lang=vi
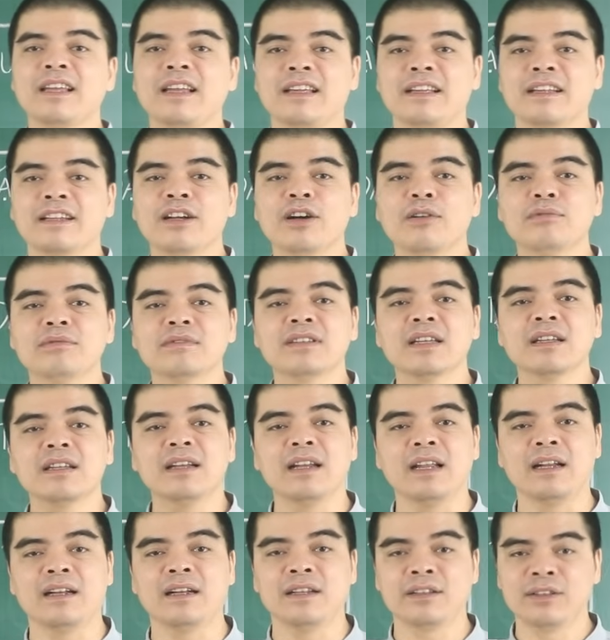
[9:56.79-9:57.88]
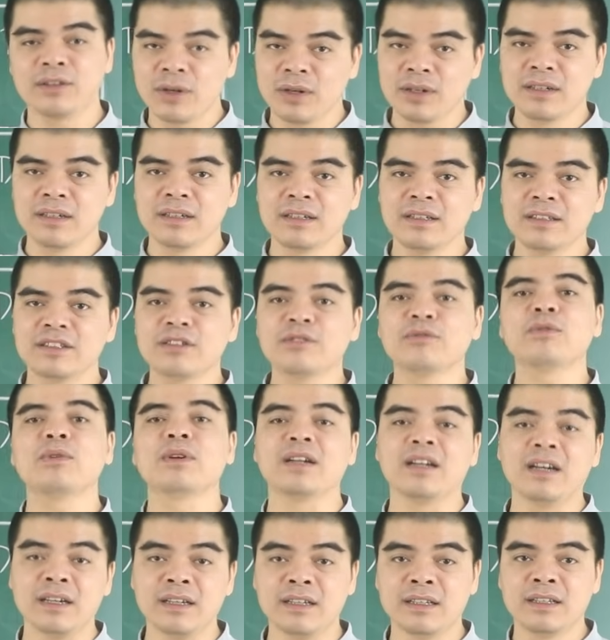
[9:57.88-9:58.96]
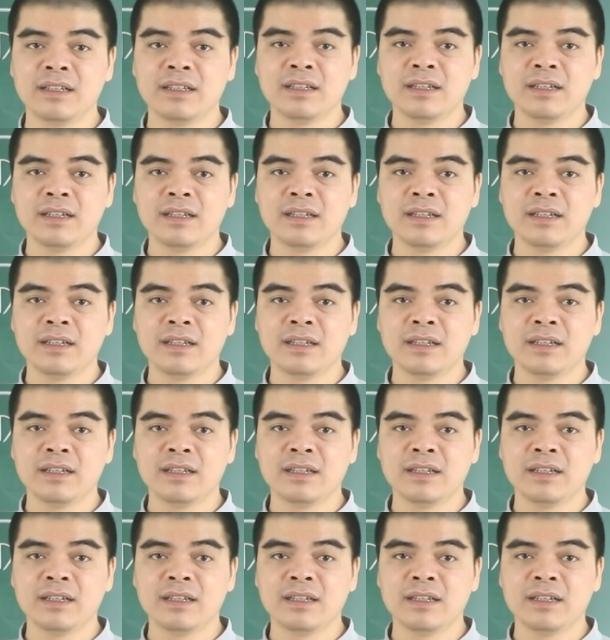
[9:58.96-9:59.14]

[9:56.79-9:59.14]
thành công rất là to lớn trong cuộc đời.